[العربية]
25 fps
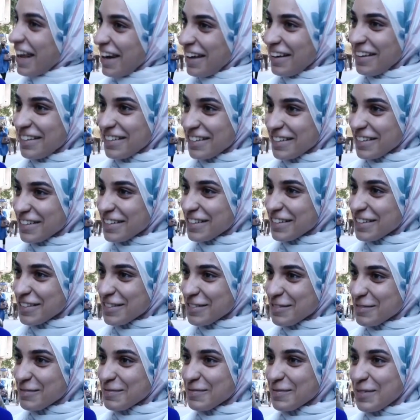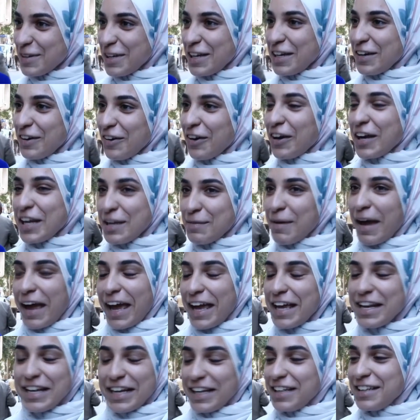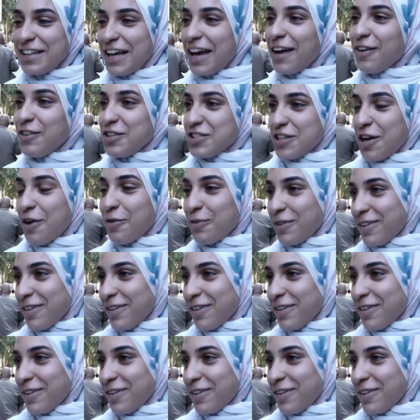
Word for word: خيانه ان الراجل يبقى خاين يعني دي حاجه وحشه